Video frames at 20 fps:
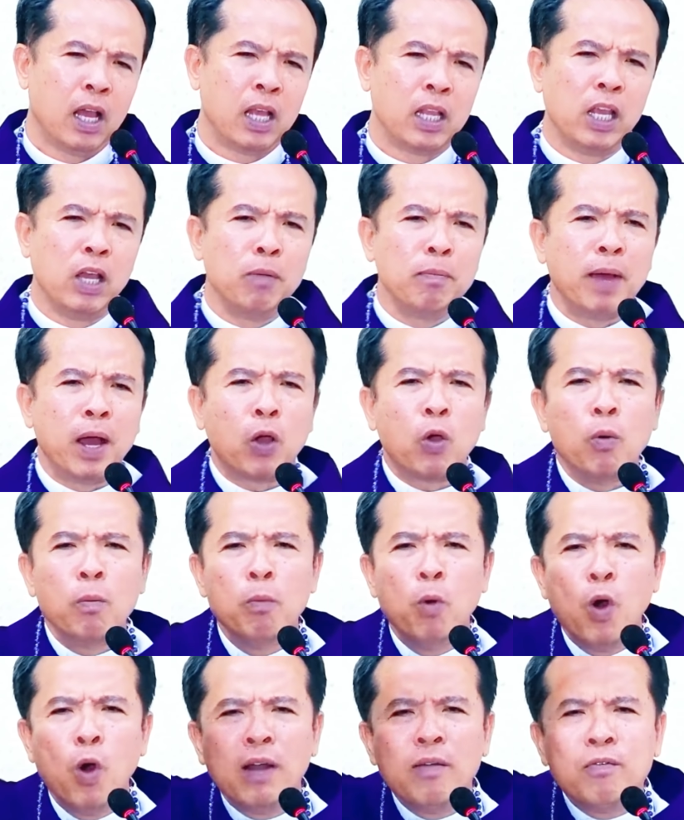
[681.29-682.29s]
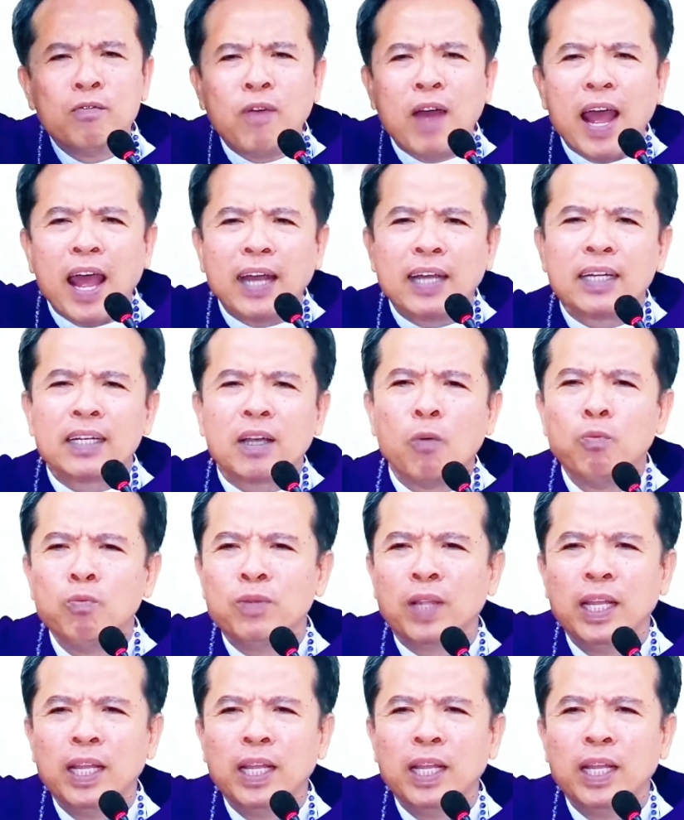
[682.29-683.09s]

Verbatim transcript: nhưng mà cũng muốn vàn công